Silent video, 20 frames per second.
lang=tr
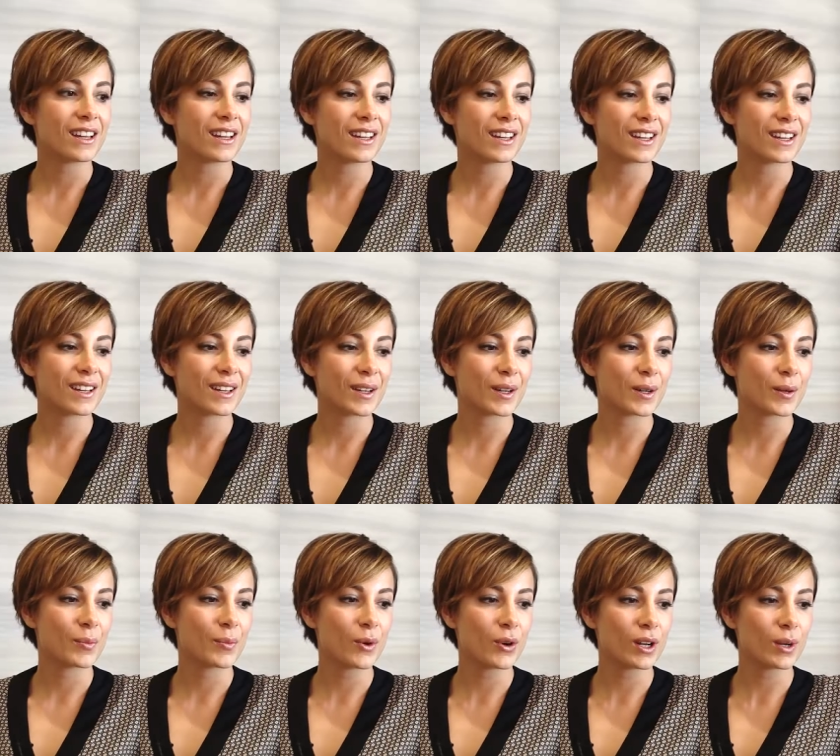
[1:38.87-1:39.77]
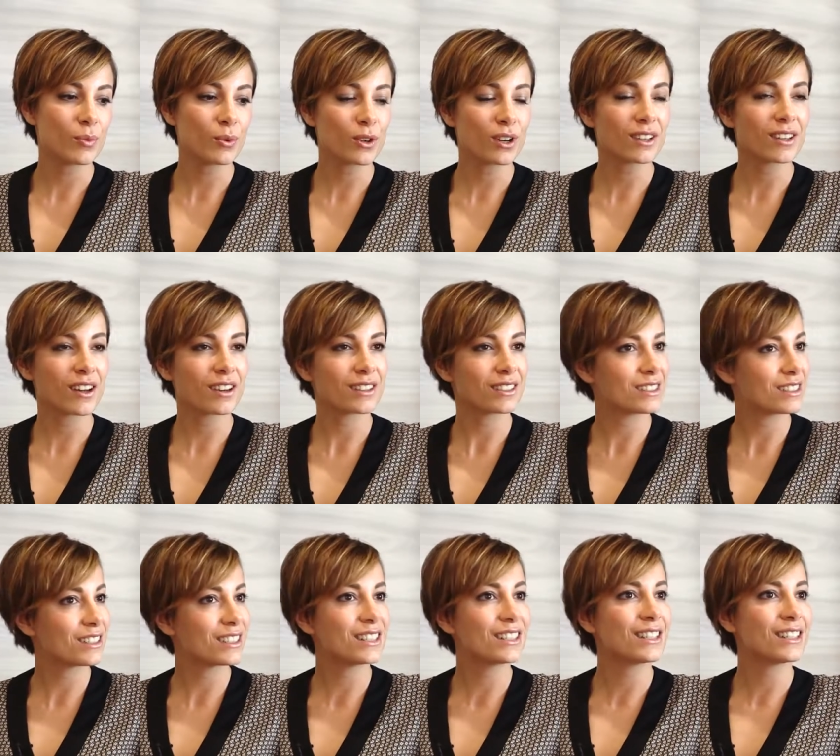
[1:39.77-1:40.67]
E, böyle bu kadar
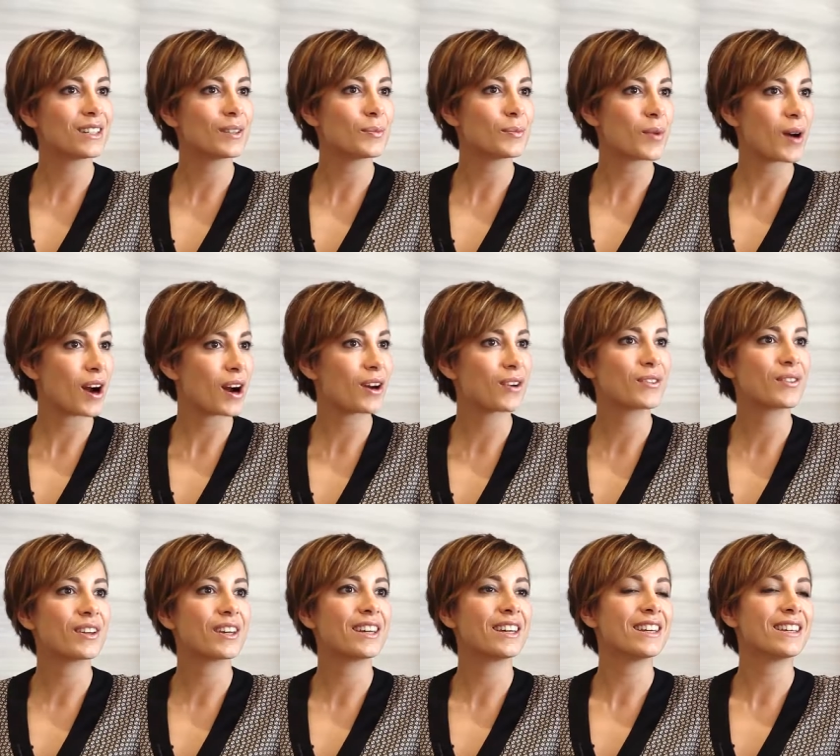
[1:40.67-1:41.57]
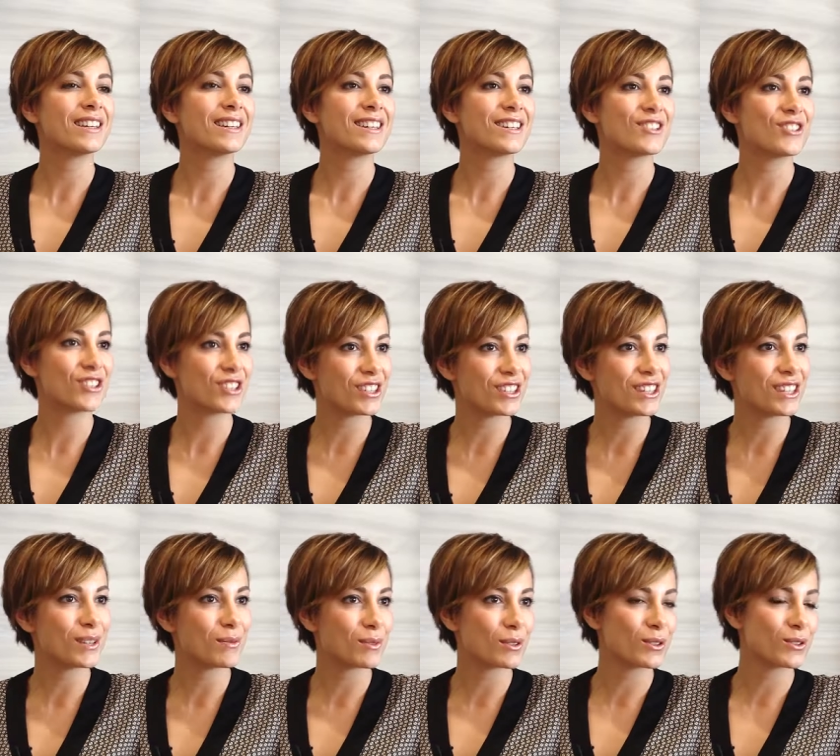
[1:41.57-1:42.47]
gri, mavi, e,
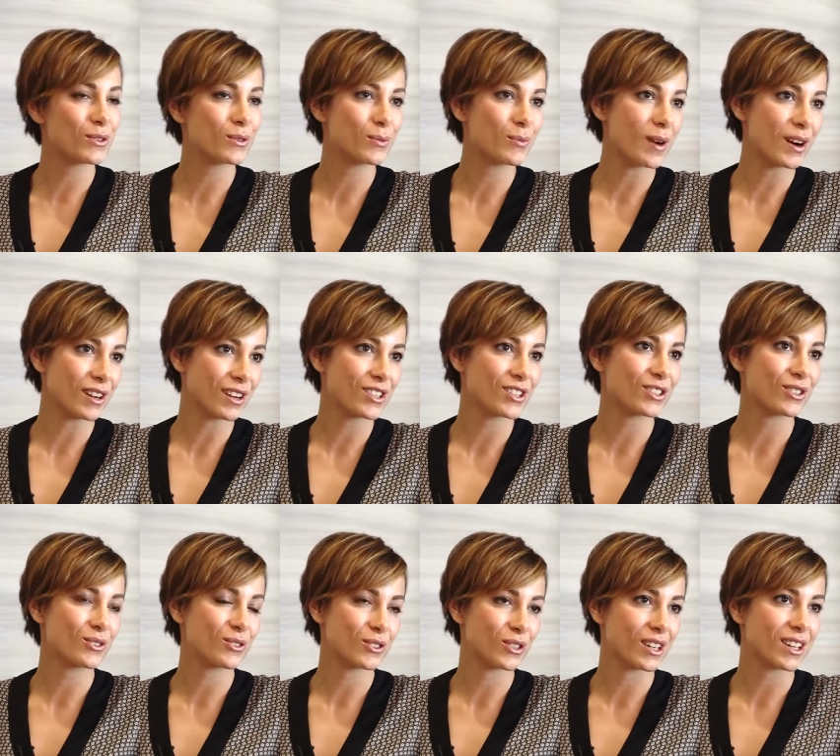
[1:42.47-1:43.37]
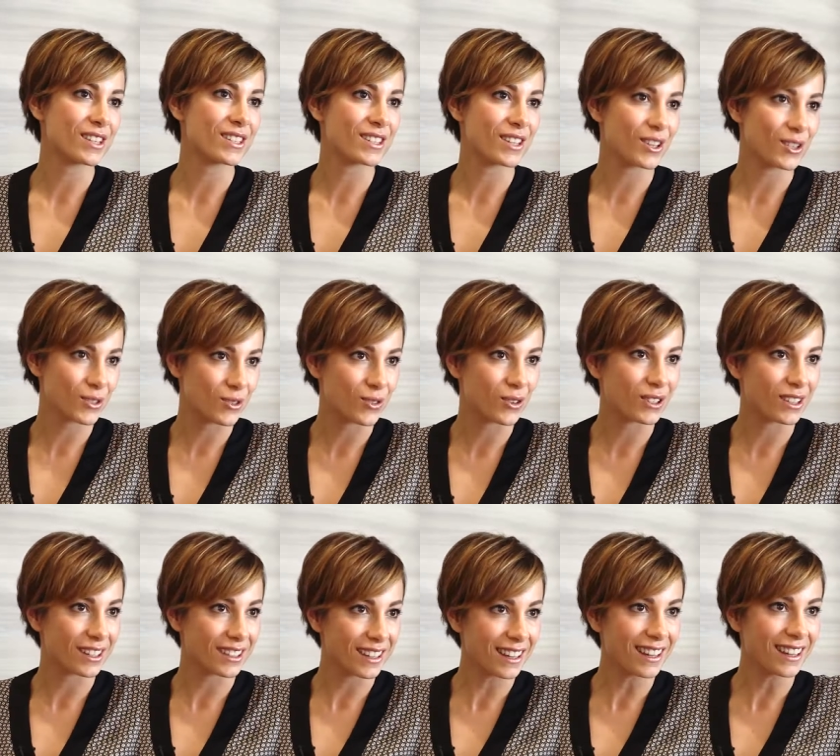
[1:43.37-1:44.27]
ciddi bir bankacılık dünyasından
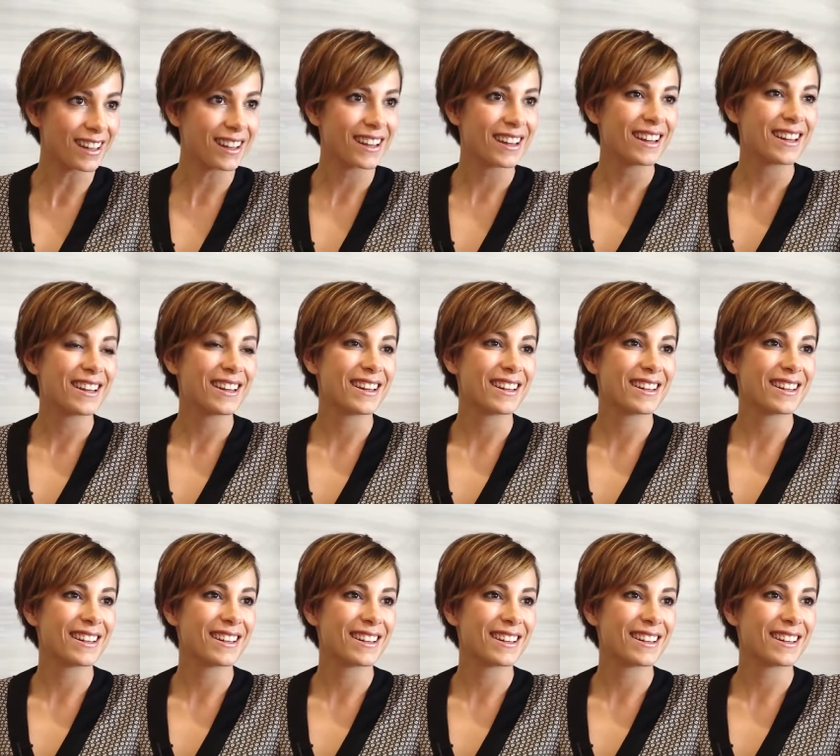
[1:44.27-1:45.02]
sonra da e,